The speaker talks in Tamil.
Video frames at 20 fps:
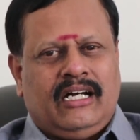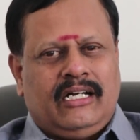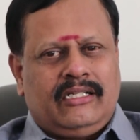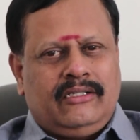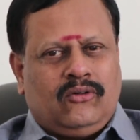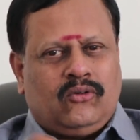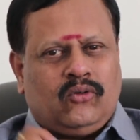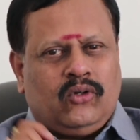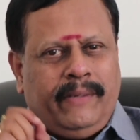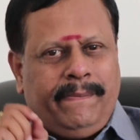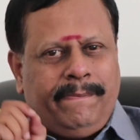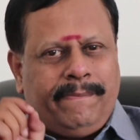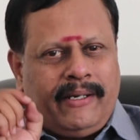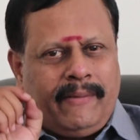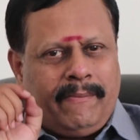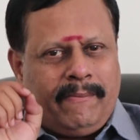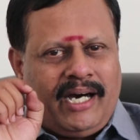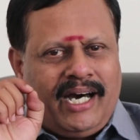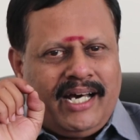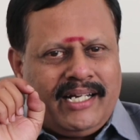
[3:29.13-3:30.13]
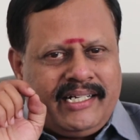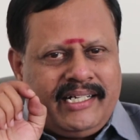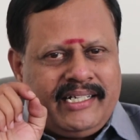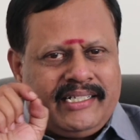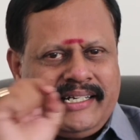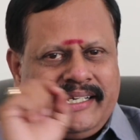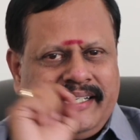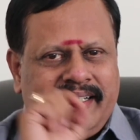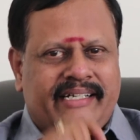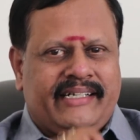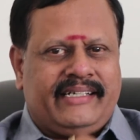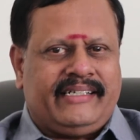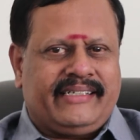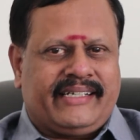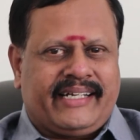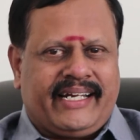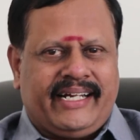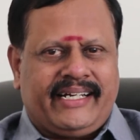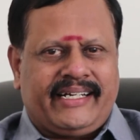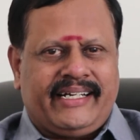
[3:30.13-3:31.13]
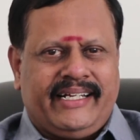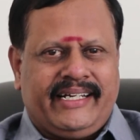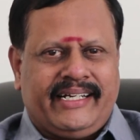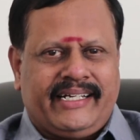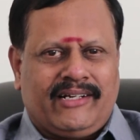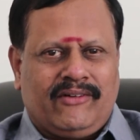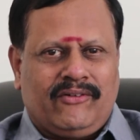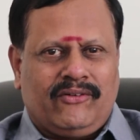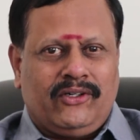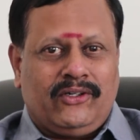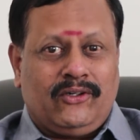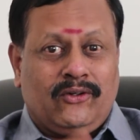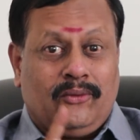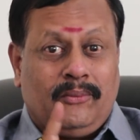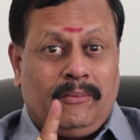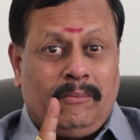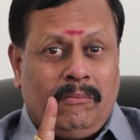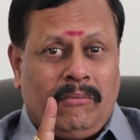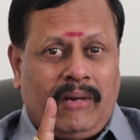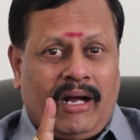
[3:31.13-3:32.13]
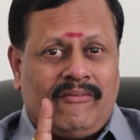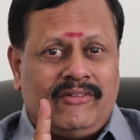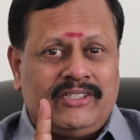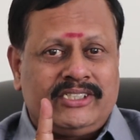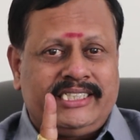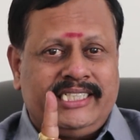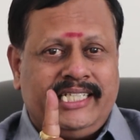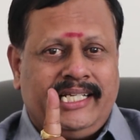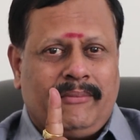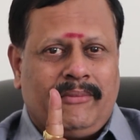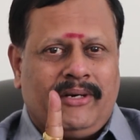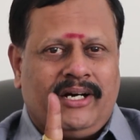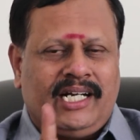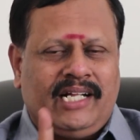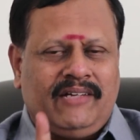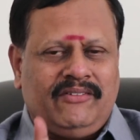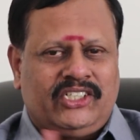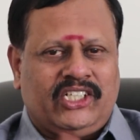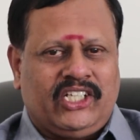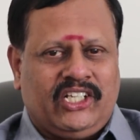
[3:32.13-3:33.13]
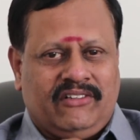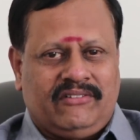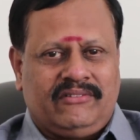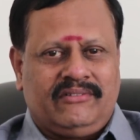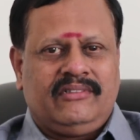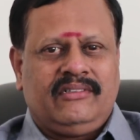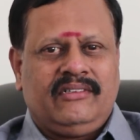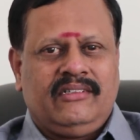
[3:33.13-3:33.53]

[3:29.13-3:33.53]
அதுவும் குறிப்பாக மார்க்கெட்டிங் ட்ராக்கில் இருக்கிறவங்களுக்கு ரொம்ப அவசியமான விஷயம்